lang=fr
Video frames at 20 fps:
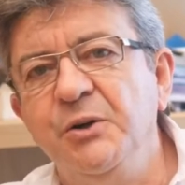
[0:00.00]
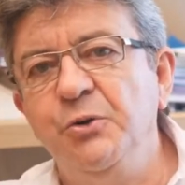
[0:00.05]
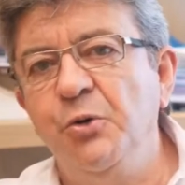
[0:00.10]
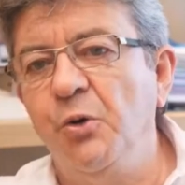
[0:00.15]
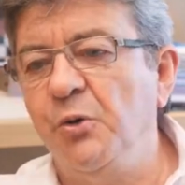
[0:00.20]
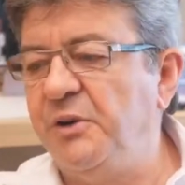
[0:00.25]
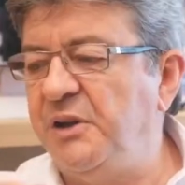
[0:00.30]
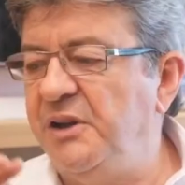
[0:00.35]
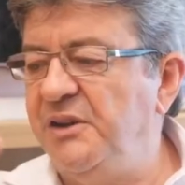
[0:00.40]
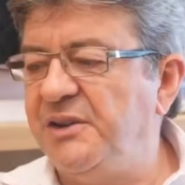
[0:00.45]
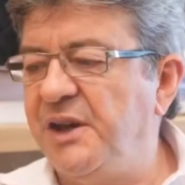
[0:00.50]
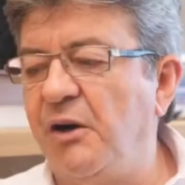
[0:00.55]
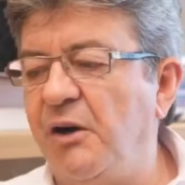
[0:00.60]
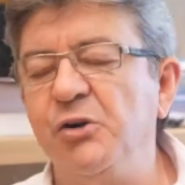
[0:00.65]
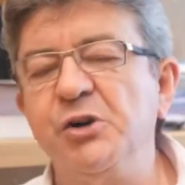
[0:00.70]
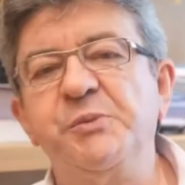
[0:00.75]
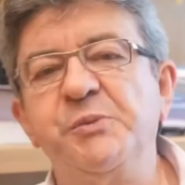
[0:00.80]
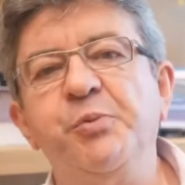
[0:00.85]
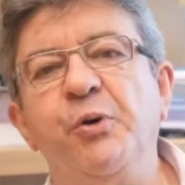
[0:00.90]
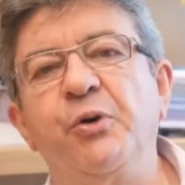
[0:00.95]
Donc ils
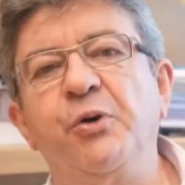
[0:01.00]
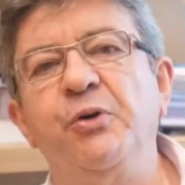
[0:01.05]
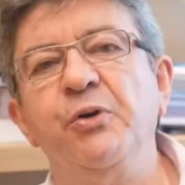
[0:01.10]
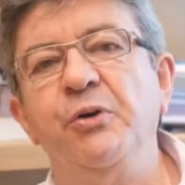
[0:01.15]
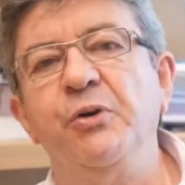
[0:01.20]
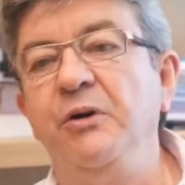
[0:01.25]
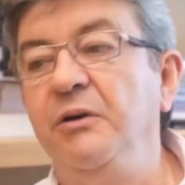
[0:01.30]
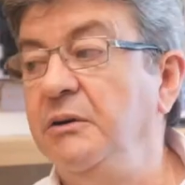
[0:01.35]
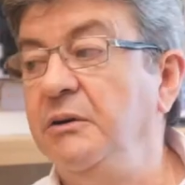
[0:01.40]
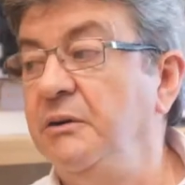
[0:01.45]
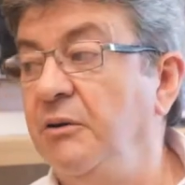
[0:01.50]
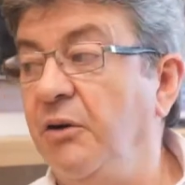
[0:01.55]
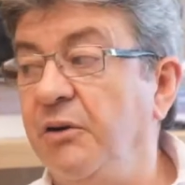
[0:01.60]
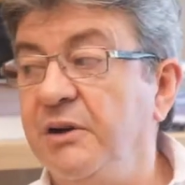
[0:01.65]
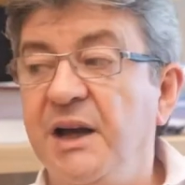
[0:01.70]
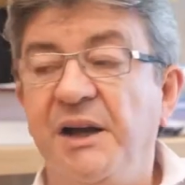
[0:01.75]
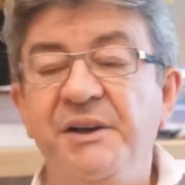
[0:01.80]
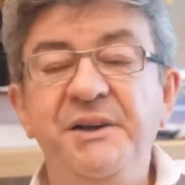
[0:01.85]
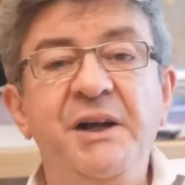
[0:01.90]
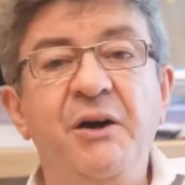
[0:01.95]
s'arrangent pour que
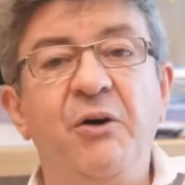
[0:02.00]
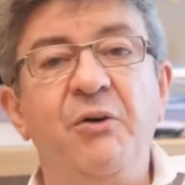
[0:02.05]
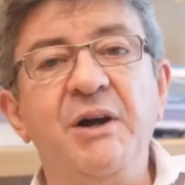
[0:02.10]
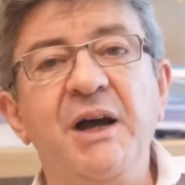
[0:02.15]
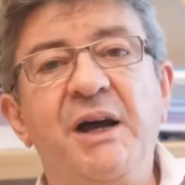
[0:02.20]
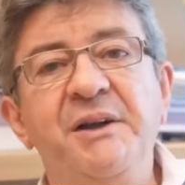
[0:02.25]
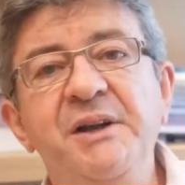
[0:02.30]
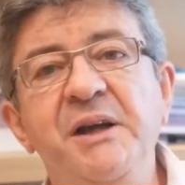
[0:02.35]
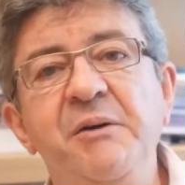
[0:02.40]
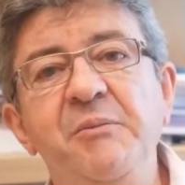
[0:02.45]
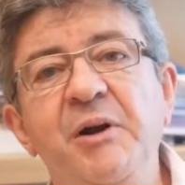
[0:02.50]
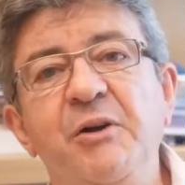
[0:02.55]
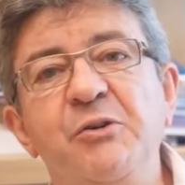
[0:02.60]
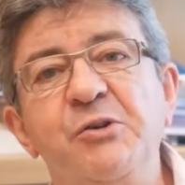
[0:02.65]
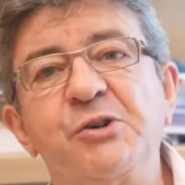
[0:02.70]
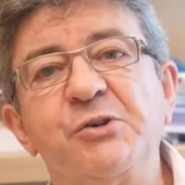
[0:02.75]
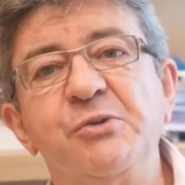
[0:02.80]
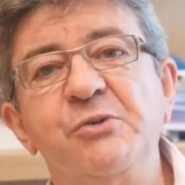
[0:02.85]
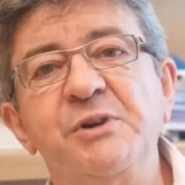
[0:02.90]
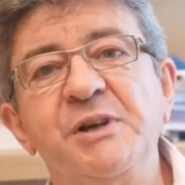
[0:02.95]
Regardez, regardez,
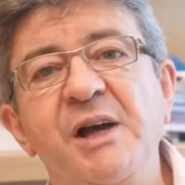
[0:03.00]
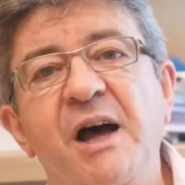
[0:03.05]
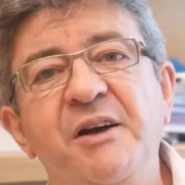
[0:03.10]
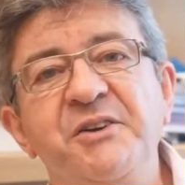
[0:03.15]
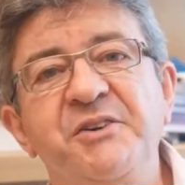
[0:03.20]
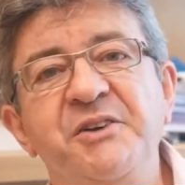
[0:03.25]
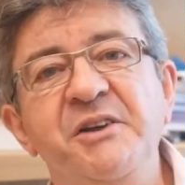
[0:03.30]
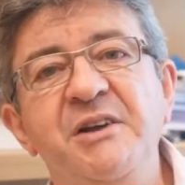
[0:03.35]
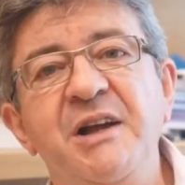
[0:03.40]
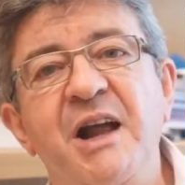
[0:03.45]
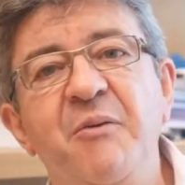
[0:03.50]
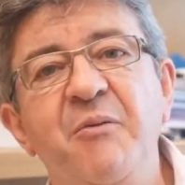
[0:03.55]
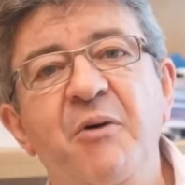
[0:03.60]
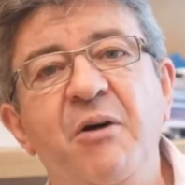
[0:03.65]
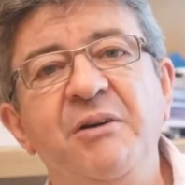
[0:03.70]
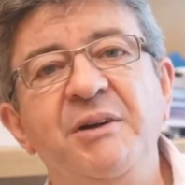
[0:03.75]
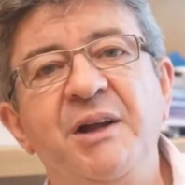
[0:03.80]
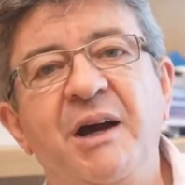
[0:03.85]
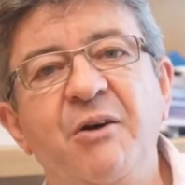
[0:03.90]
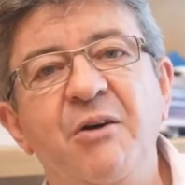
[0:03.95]
Mélenchon, il y a un
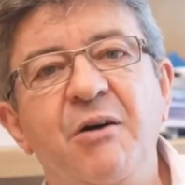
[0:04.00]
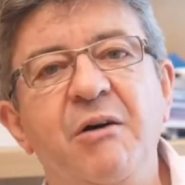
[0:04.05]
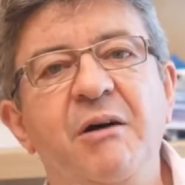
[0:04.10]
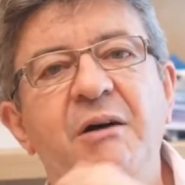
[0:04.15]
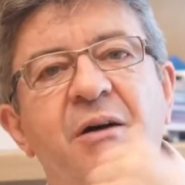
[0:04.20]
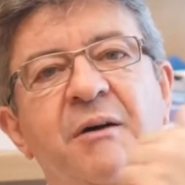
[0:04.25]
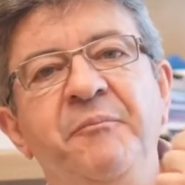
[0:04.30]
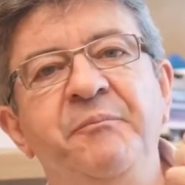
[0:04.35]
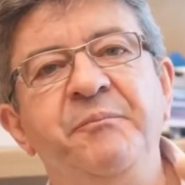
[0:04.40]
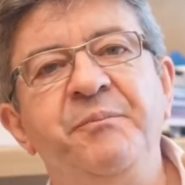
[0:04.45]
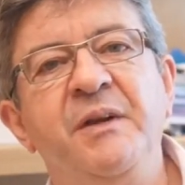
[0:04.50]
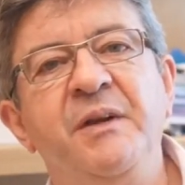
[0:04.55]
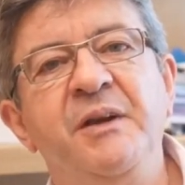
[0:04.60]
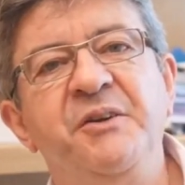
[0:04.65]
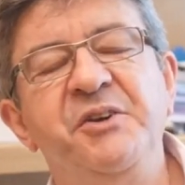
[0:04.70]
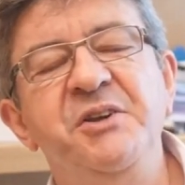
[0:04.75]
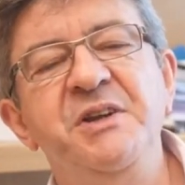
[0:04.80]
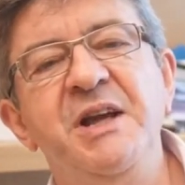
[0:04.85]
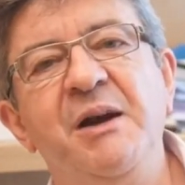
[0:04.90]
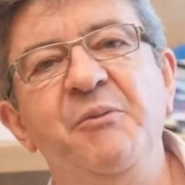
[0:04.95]
signalement, d'accord
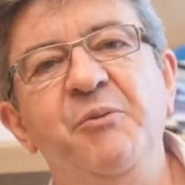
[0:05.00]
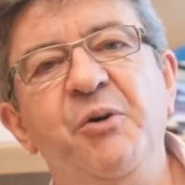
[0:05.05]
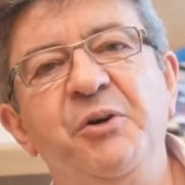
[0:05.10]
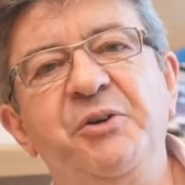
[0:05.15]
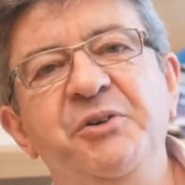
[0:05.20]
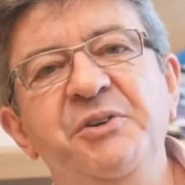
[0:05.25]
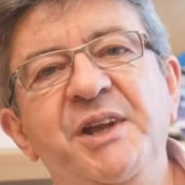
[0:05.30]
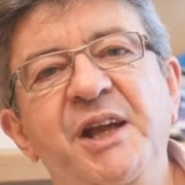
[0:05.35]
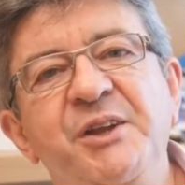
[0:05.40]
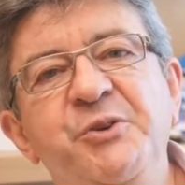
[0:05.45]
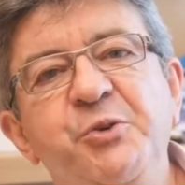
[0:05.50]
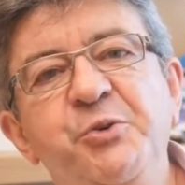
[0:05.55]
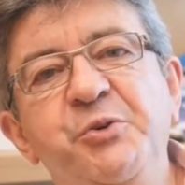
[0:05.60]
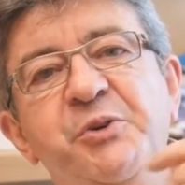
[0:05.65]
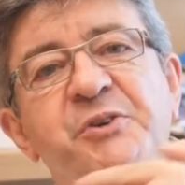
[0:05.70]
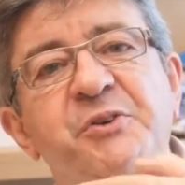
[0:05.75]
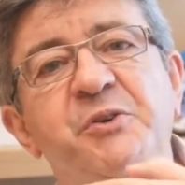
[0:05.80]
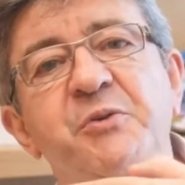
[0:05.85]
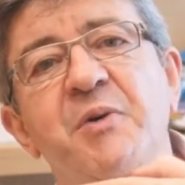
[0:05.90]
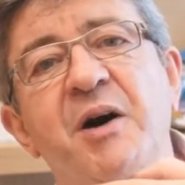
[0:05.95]
Signalement qui date du
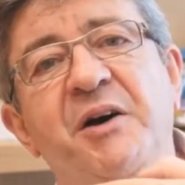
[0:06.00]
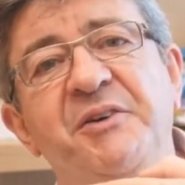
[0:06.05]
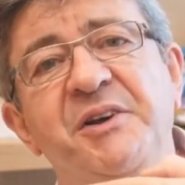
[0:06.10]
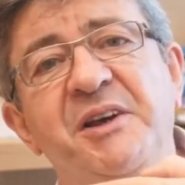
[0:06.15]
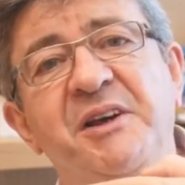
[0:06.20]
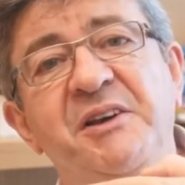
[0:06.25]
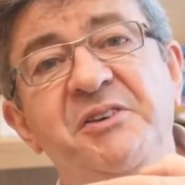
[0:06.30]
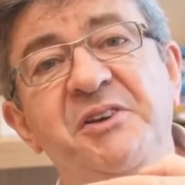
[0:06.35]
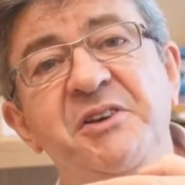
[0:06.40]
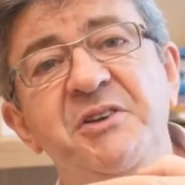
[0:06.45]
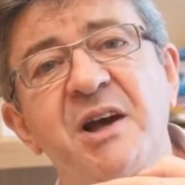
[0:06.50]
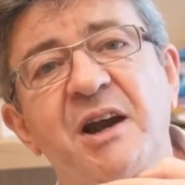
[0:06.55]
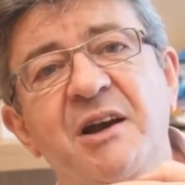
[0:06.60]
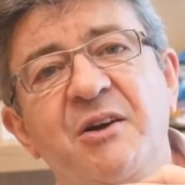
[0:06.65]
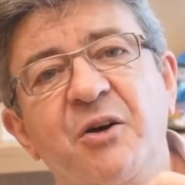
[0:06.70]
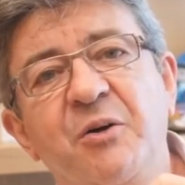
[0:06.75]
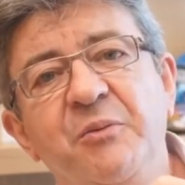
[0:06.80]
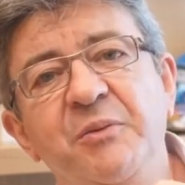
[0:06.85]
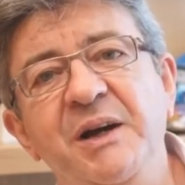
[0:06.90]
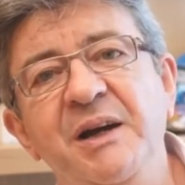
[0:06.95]
18 mars et qui signale
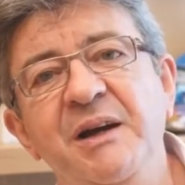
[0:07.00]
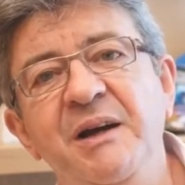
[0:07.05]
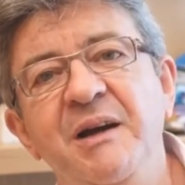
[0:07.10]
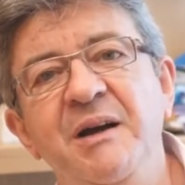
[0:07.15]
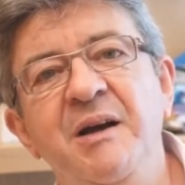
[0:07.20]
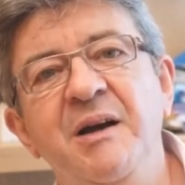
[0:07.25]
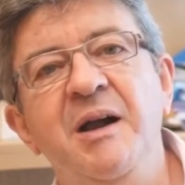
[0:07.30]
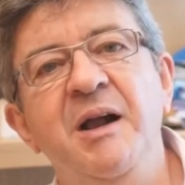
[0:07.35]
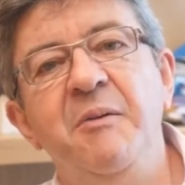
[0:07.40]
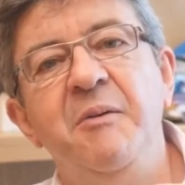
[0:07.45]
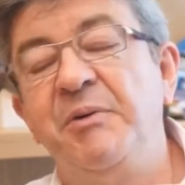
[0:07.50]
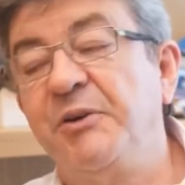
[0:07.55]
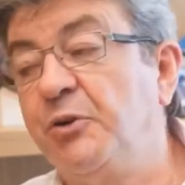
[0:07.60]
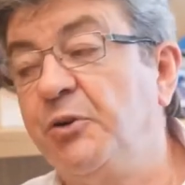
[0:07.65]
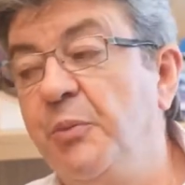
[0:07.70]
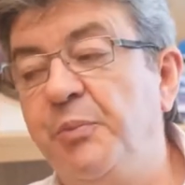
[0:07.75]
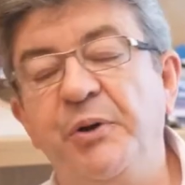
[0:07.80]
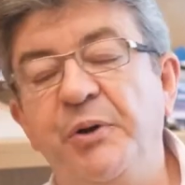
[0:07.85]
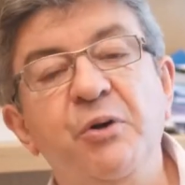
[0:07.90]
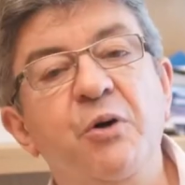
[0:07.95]
quand mai, parce
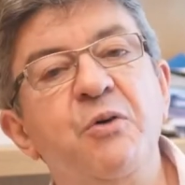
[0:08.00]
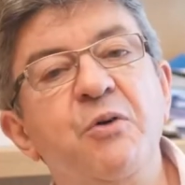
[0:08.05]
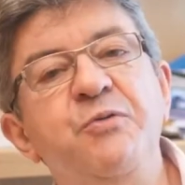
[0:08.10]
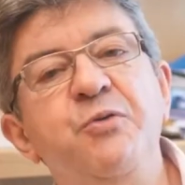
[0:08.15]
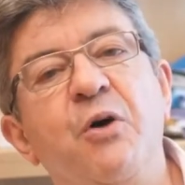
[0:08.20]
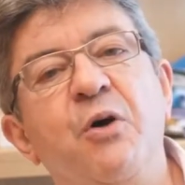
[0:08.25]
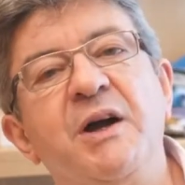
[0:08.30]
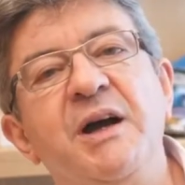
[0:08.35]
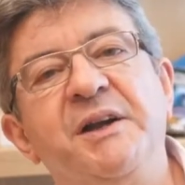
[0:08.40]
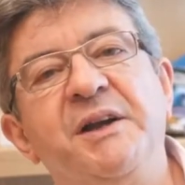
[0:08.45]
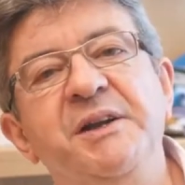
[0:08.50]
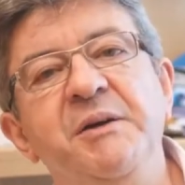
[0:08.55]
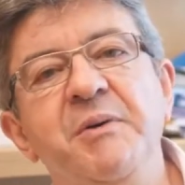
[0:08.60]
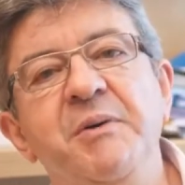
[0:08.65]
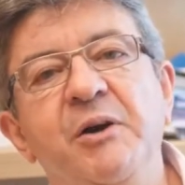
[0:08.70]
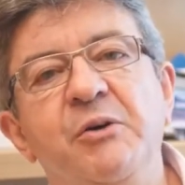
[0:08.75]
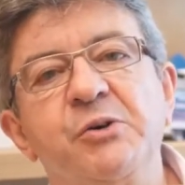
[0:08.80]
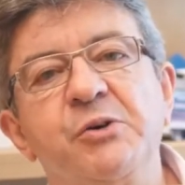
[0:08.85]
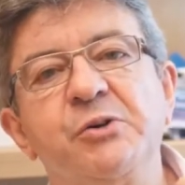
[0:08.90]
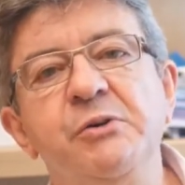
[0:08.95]
que pendant que vous regardez
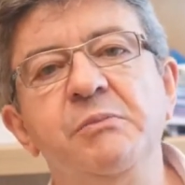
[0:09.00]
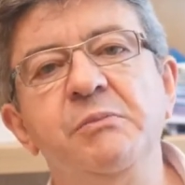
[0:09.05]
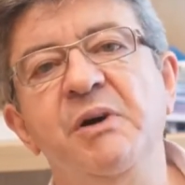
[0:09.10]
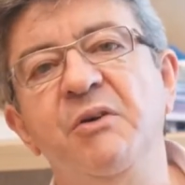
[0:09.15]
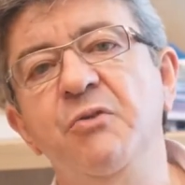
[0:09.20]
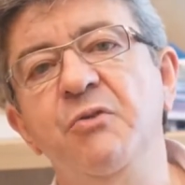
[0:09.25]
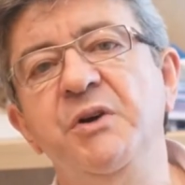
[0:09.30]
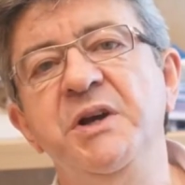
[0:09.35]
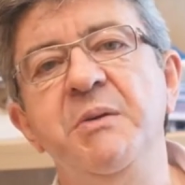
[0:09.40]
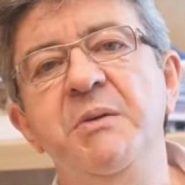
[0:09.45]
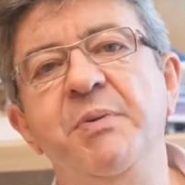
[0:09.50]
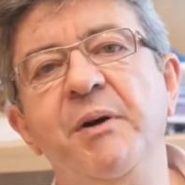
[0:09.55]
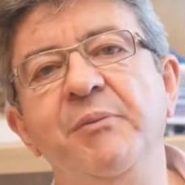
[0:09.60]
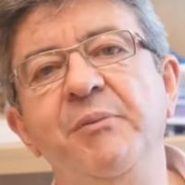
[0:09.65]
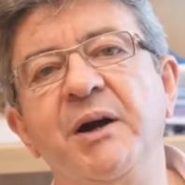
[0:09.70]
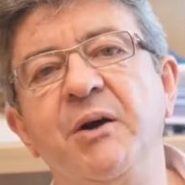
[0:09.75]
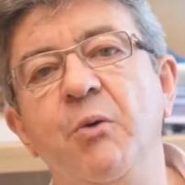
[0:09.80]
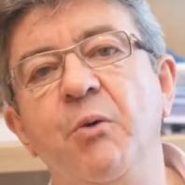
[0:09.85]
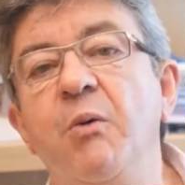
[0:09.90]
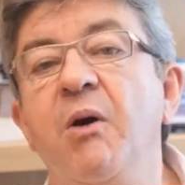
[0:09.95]
Mélenchon, bah, vous voyez pas
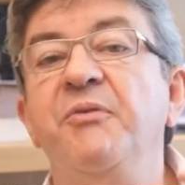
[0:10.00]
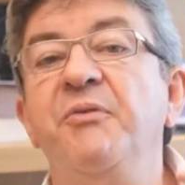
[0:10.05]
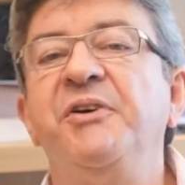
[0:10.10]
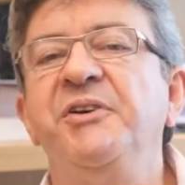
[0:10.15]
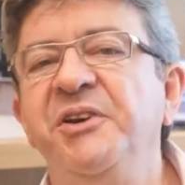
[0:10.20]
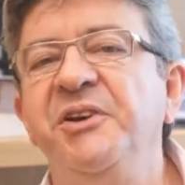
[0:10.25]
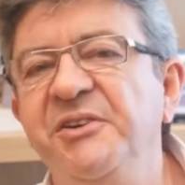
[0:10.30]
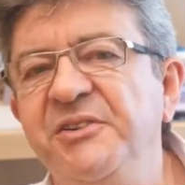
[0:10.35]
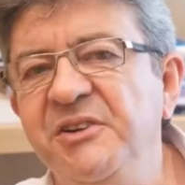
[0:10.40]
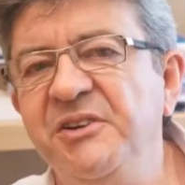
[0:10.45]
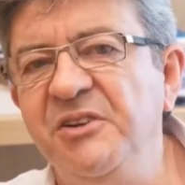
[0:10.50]
Macron. Enfin, c'est ce